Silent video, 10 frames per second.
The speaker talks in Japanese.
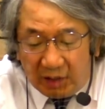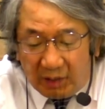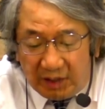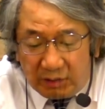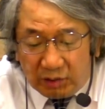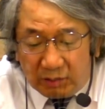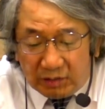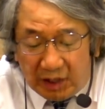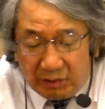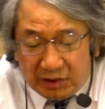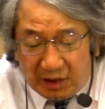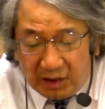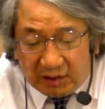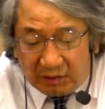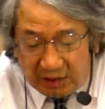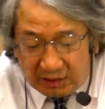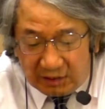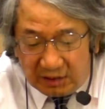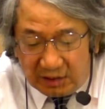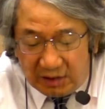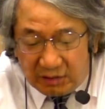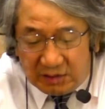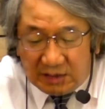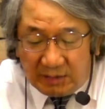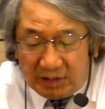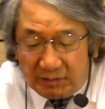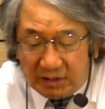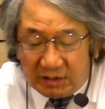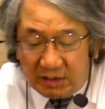悪いことも何もしなかったのだそしてイエス様に言います